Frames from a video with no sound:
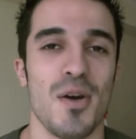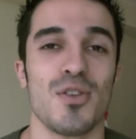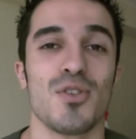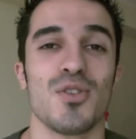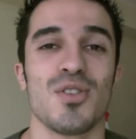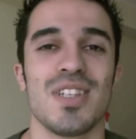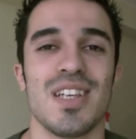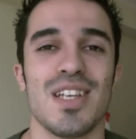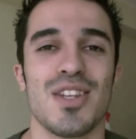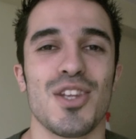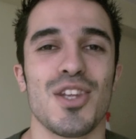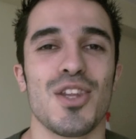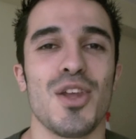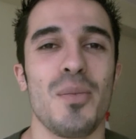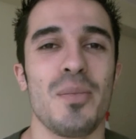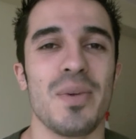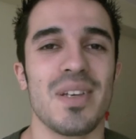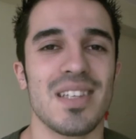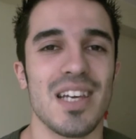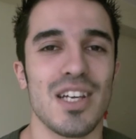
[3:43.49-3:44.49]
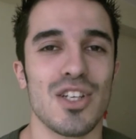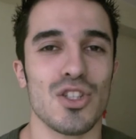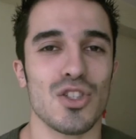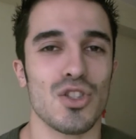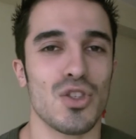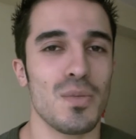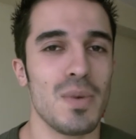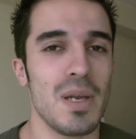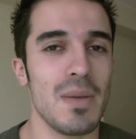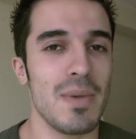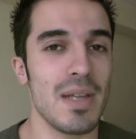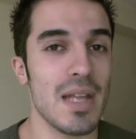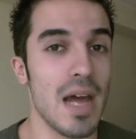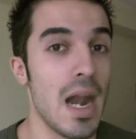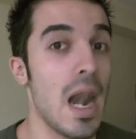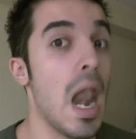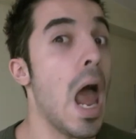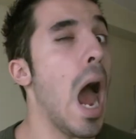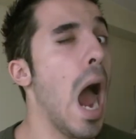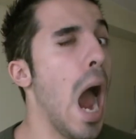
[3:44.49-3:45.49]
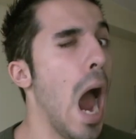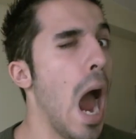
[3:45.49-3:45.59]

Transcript: Ceci était un message subliminal.